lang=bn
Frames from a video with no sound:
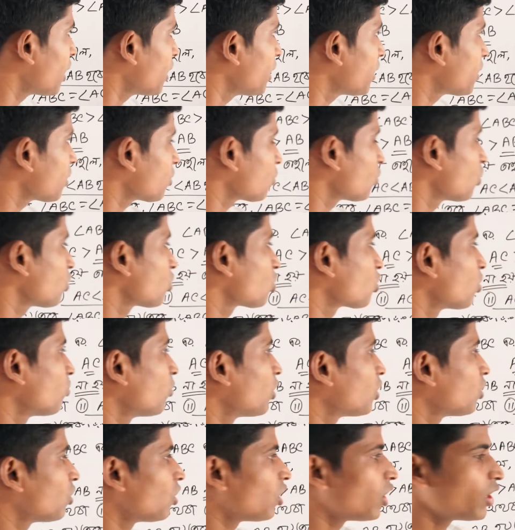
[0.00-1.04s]
আর এটা যদি
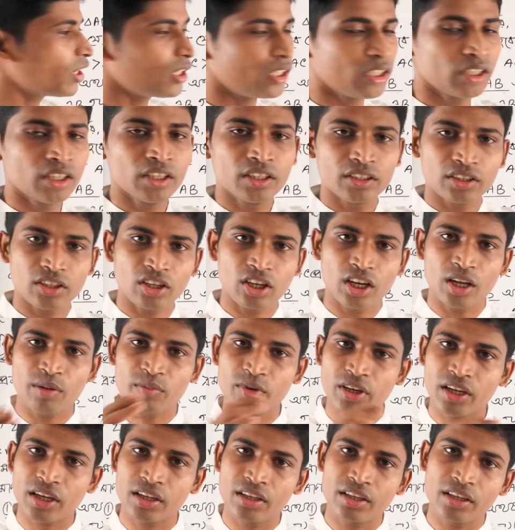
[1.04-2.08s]
সমান হয় তাহলে
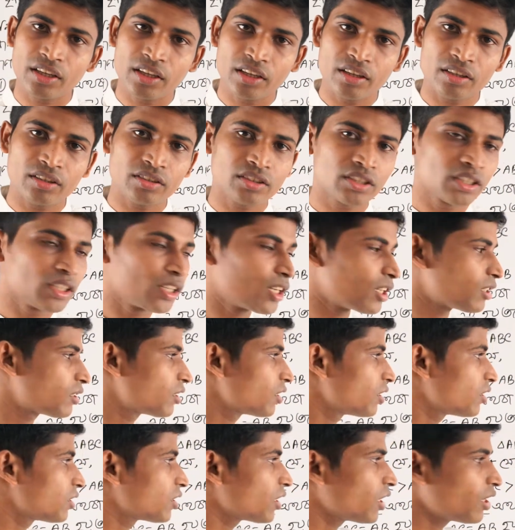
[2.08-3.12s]
আমরা
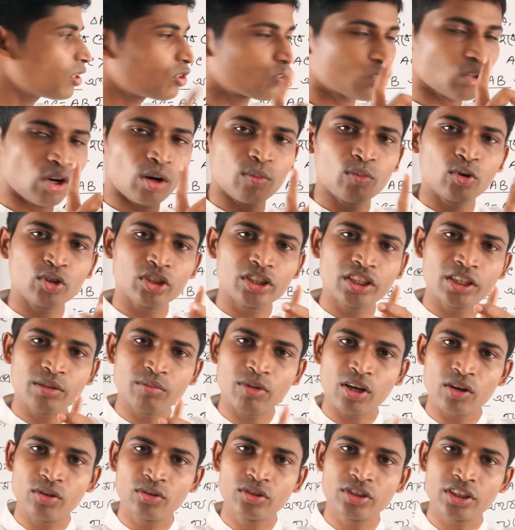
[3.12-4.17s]
শিখেছি যে
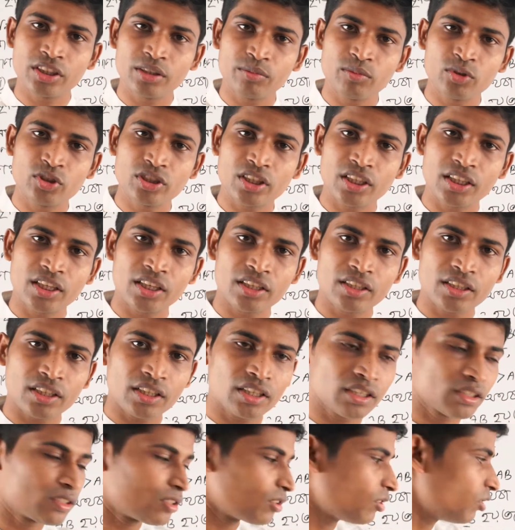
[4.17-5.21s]
সমদ্বিবাহু ত্রিভুজের ক্ষেত্রে
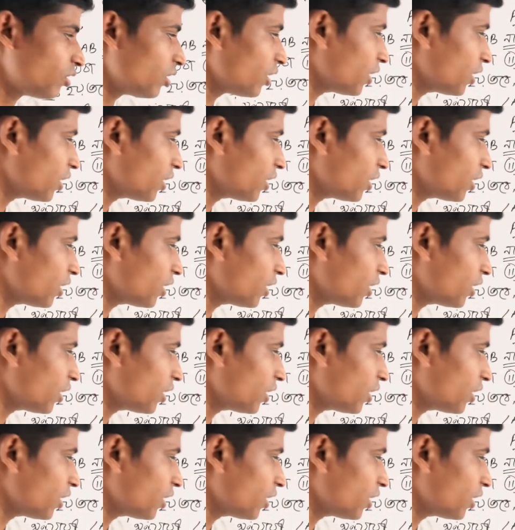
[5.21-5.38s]
কি ছিল